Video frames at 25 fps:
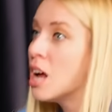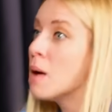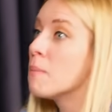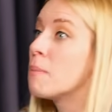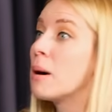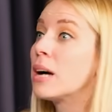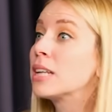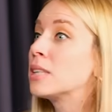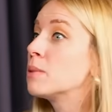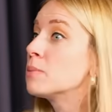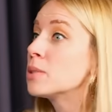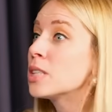
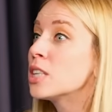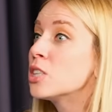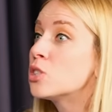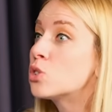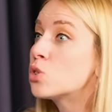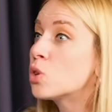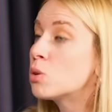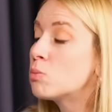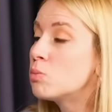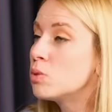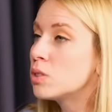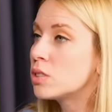Ben de mesela hiç
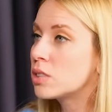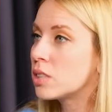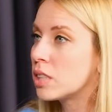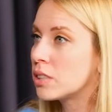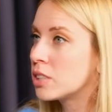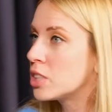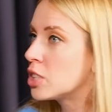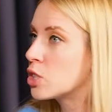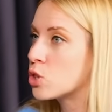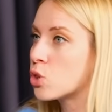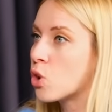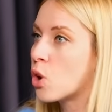çok bu
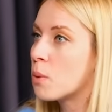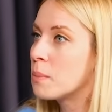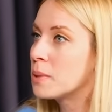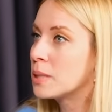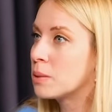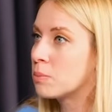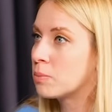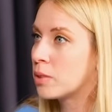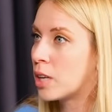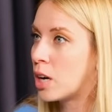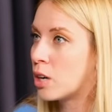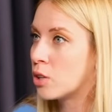insanları hiç
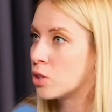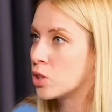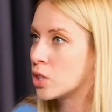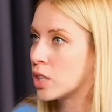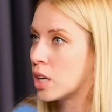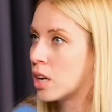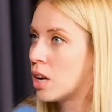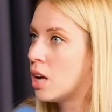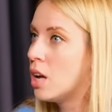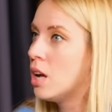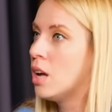görmedim daha de. önce. De.